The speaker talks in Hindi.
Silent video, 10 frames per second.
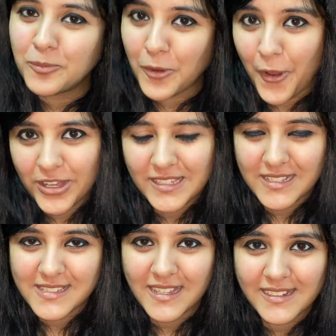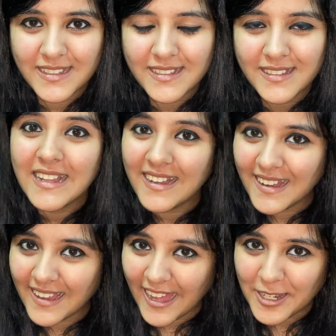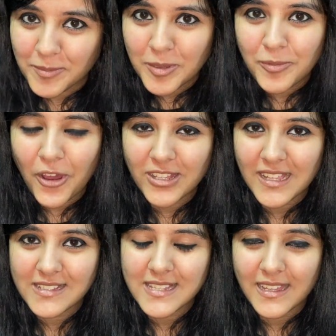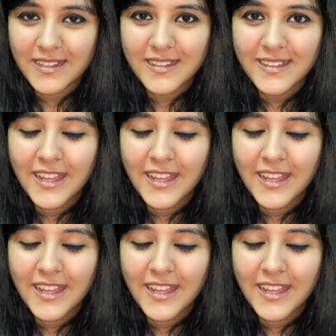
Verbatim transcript: बहुत आसान है लगाना भी बहुत आसान है